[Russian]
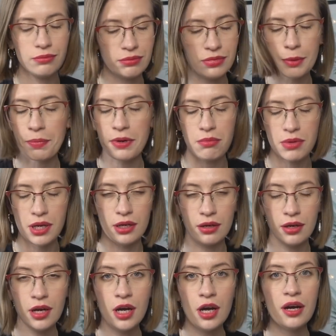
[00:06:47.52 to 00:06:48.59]
например,
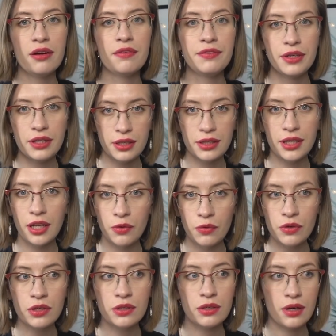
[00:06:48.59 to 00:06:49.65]
вы
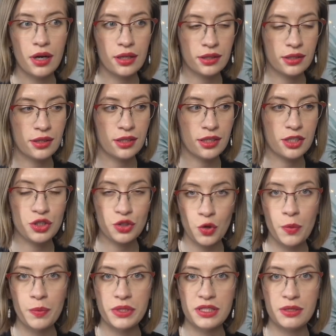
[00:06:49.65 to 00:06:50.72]
налог от этой
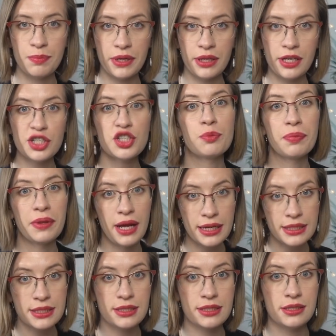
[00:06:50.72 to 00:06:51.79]
стоимости продажи
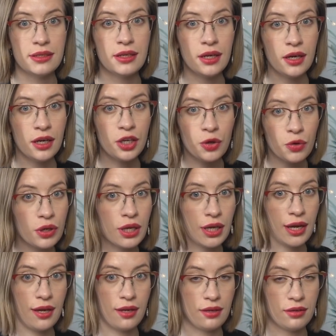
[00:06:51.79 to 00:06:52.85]
платите
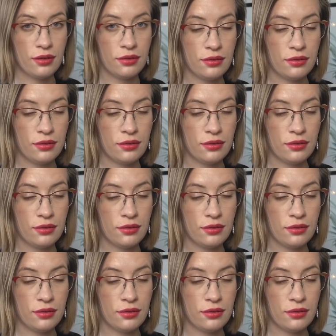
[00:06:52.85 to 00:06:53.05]
UK.